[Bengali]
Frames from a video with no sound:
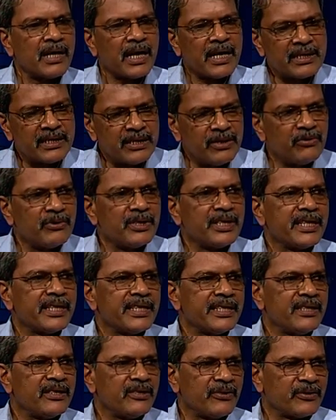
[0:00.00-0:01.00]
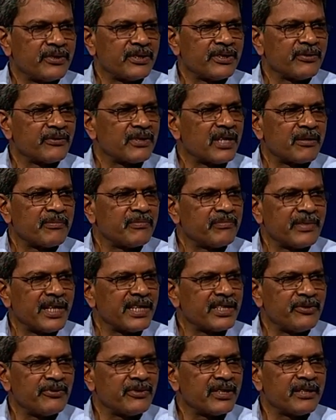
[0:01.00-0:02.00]
আইসিইউতে রেখে দিতে হচ্ছে ওরা আর
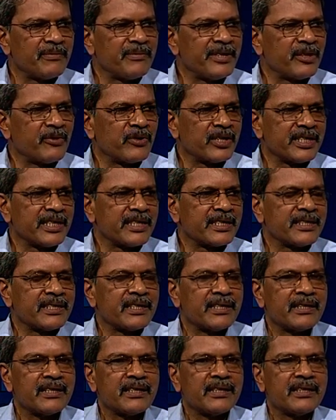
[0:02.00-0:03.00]
আইসিইউ থেকে বের করা যাচ্ছে না